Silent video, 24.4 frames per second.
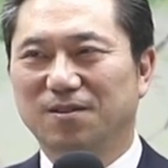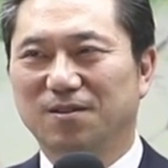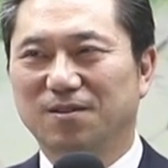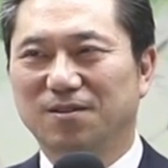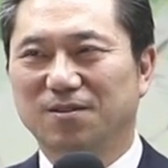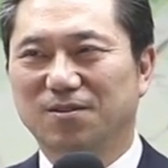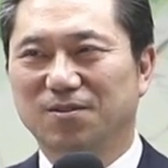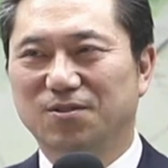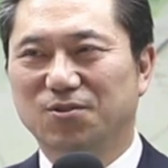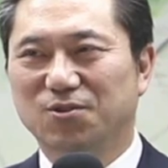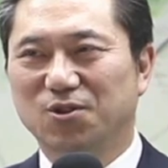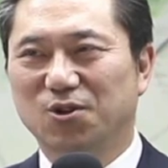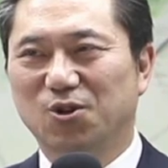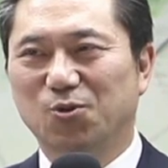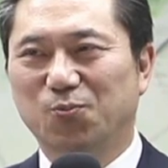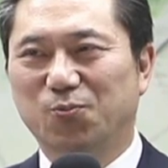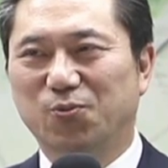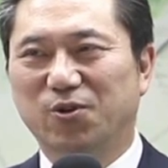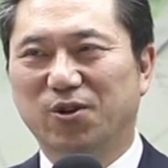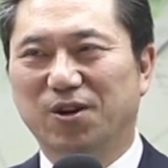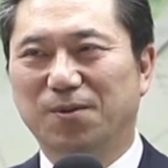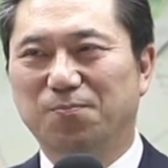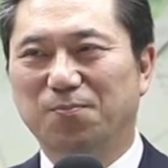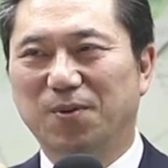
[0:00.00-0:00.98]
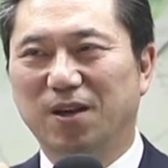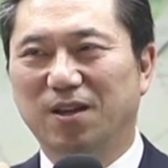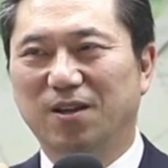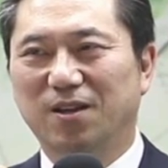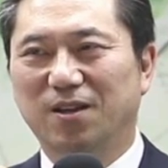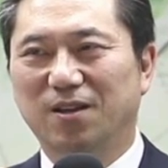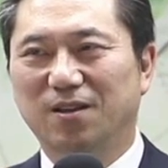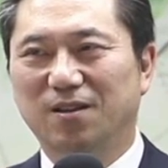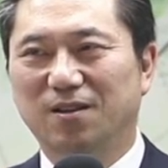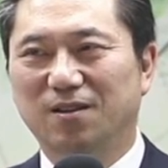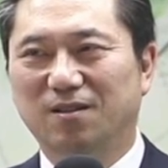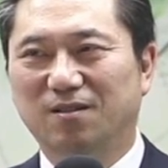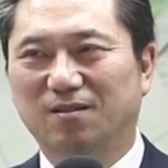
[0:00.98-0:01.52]
솔프라펜이
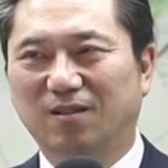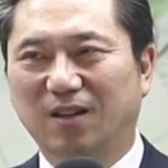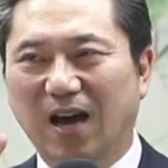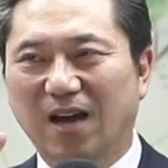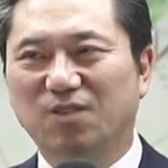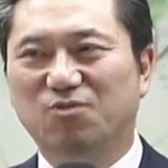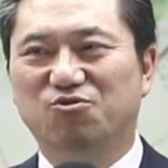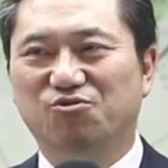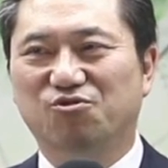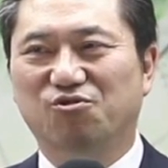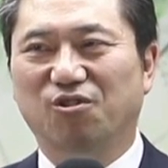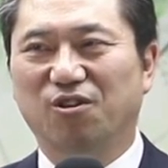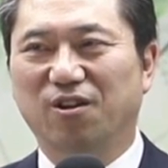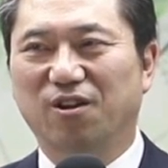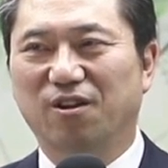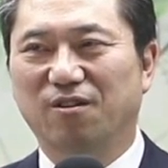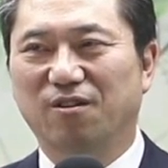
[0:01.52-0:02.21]
네? 다 죽어요.